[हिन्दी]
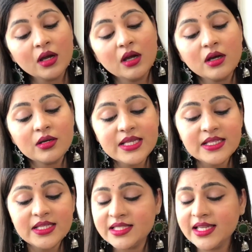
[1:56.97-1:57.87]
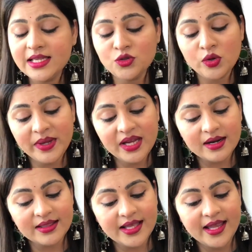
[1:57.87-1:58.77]
इसे स्विमिंग
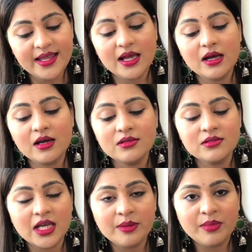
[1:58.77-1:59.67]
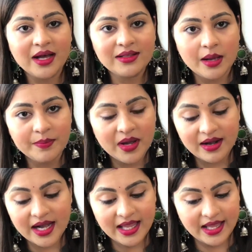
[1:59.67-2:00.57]
करते हैं या सन बाथ आप
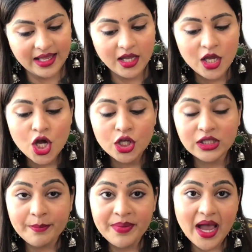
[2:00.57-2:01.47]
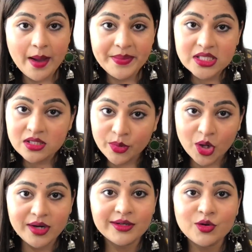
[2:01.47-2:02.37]
कर रहे हैं तब भी आप इस
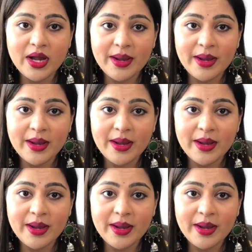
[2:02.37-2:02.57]
प्रोडक्ट को